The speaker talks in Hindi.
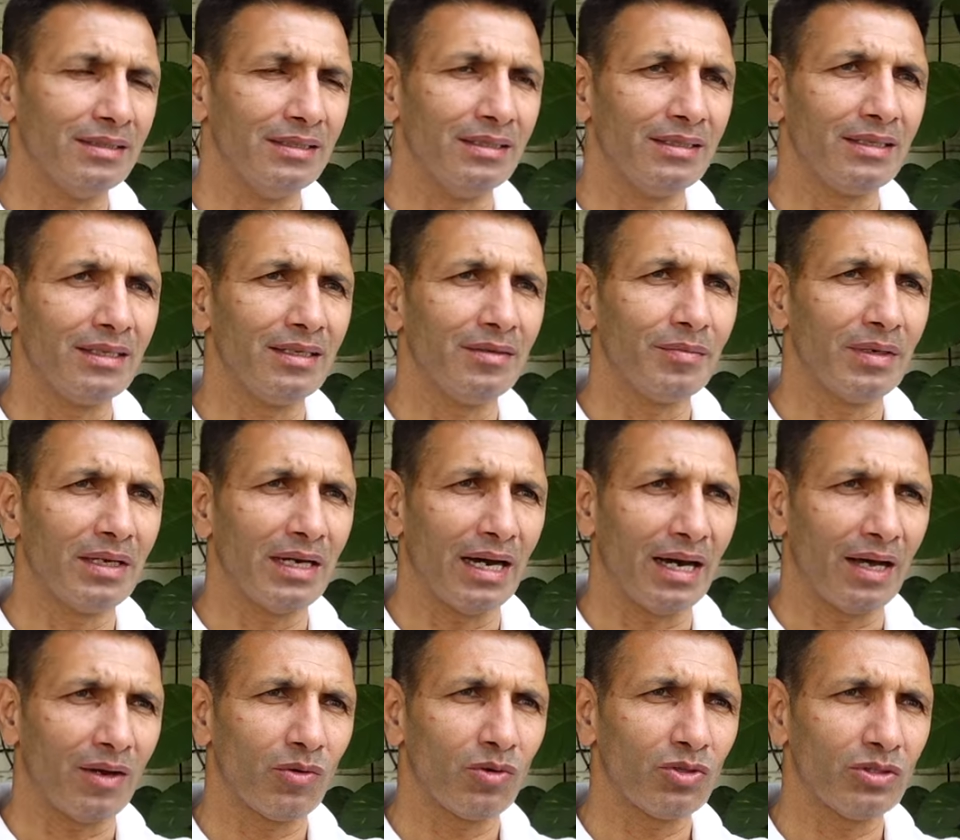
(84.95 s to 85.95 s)
ज़िंदगी में
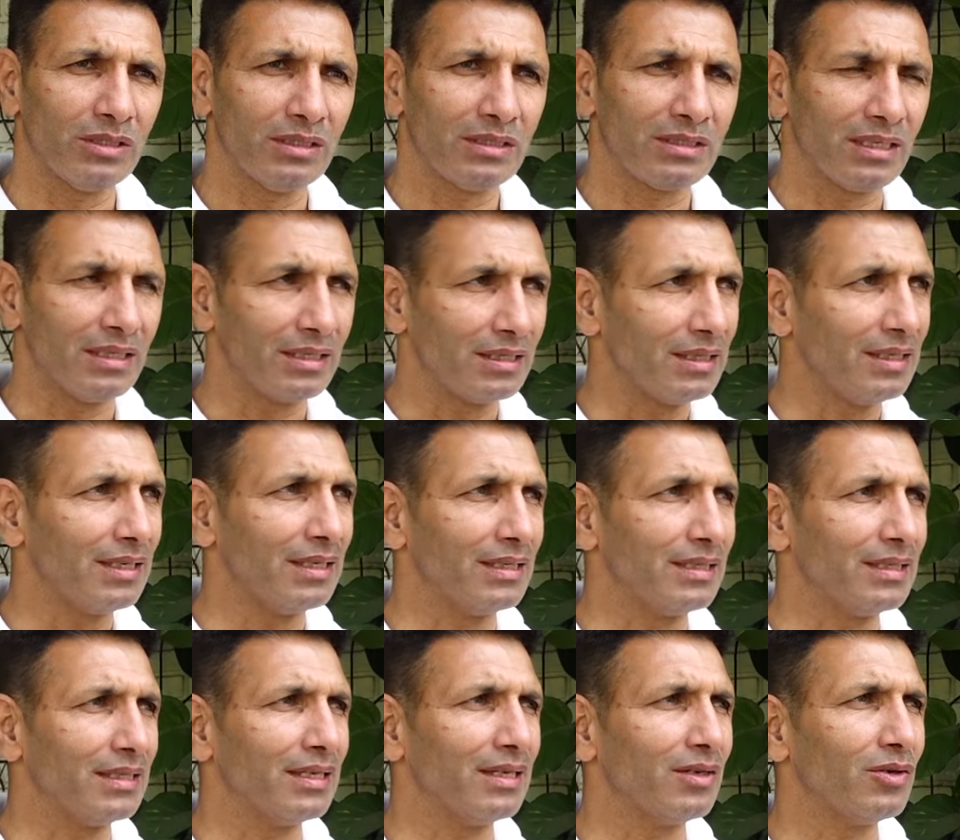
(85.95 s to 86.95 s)
हार और जीत चलती
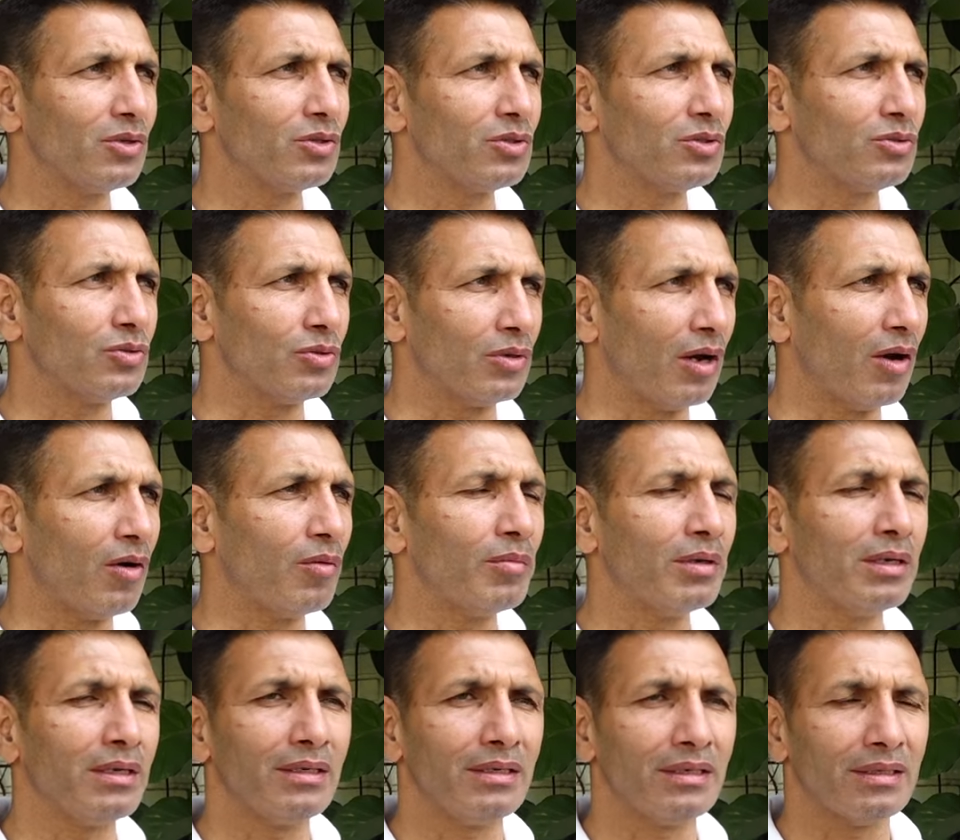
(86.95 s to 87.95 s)
रहती है और चुनाव
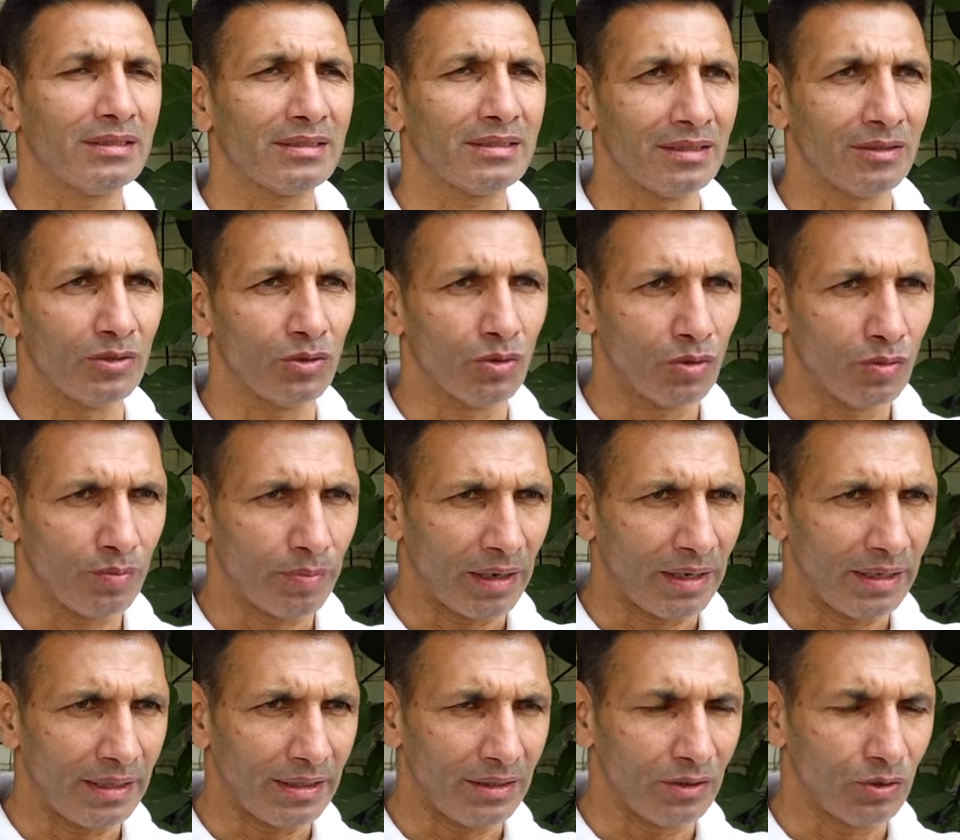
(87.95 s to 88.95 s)
में दो
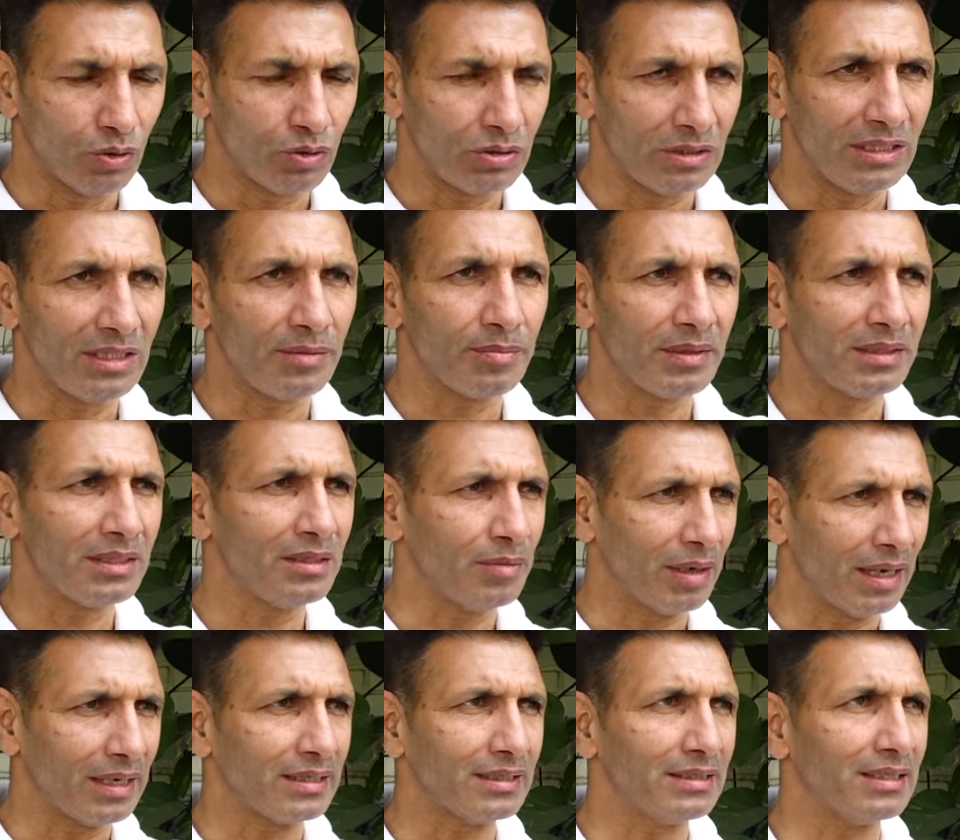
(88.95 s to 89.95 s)
पार्ट दो सीट पे थी
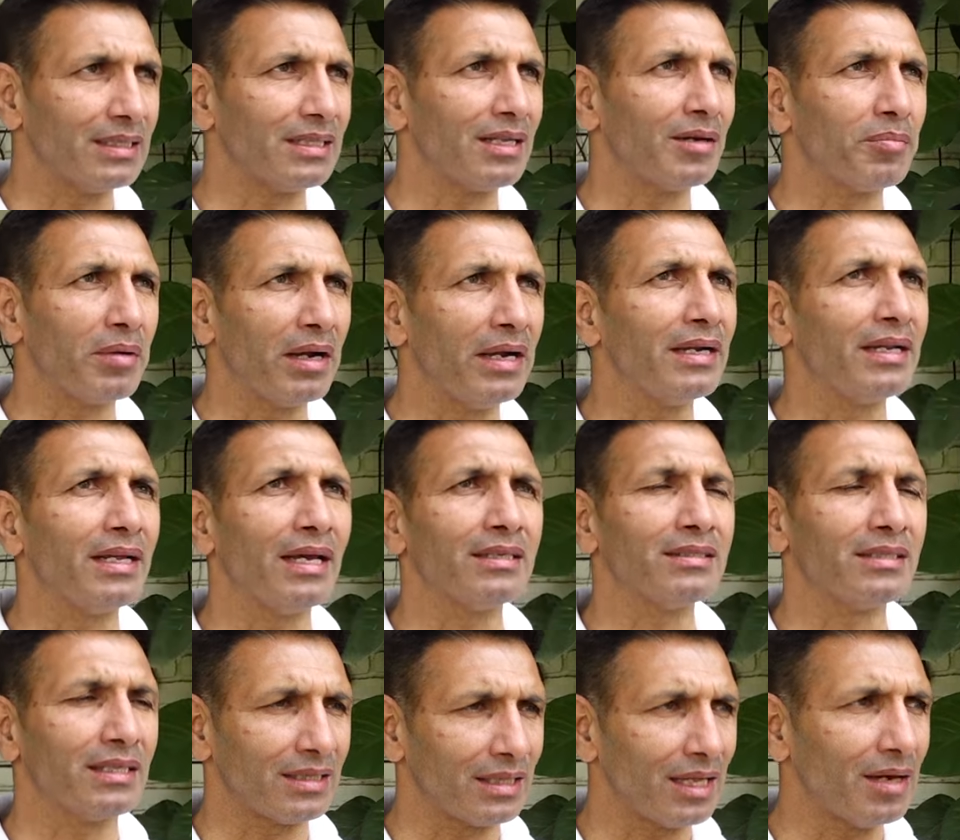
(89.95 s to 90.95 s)
भारतीय जनता पार्टी आज
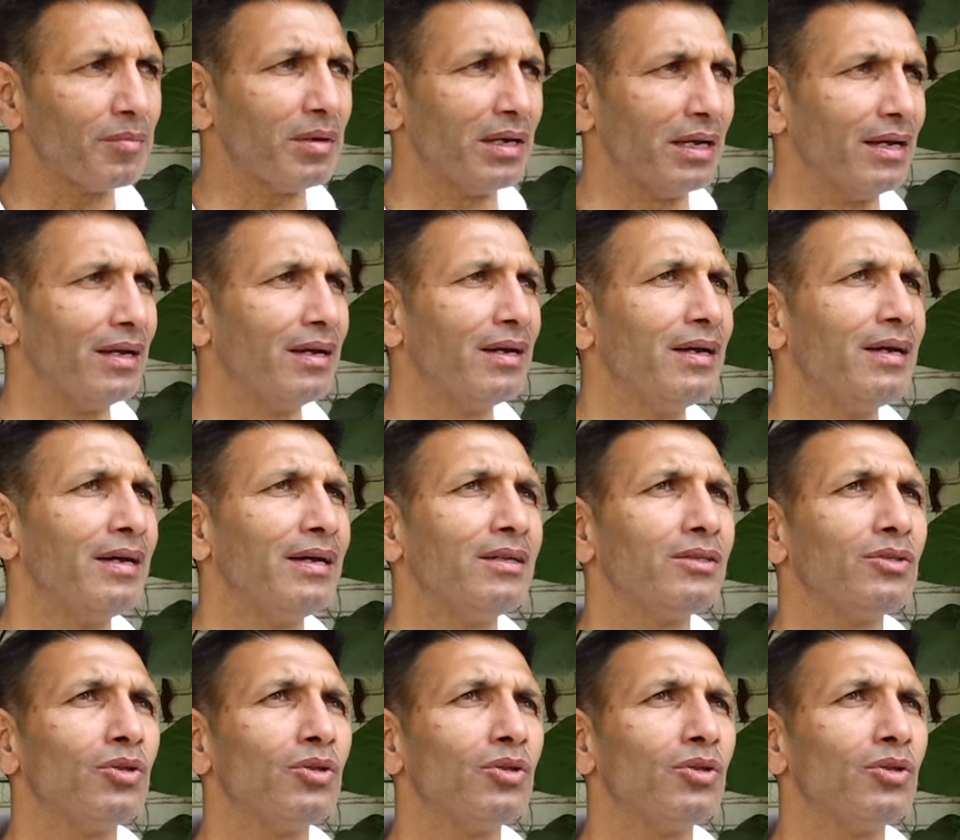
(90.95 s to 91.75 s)
सत्ता में है हम्म।